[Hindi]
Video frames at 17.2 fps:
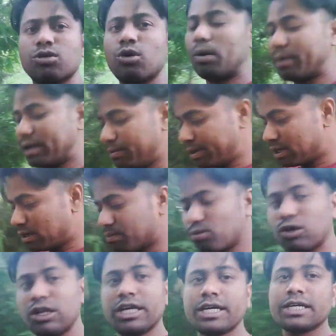तो हमारी
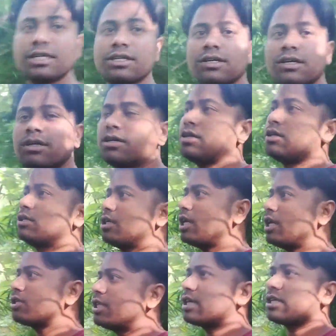मैडम बोली कि
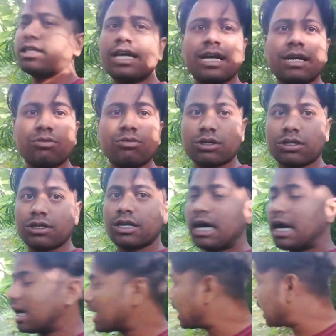चलिए देखते हैं
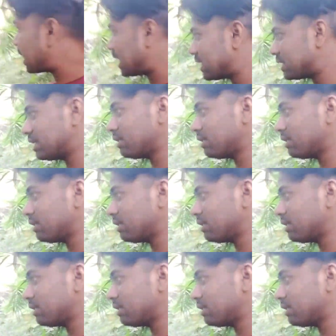कहाँ कहाँ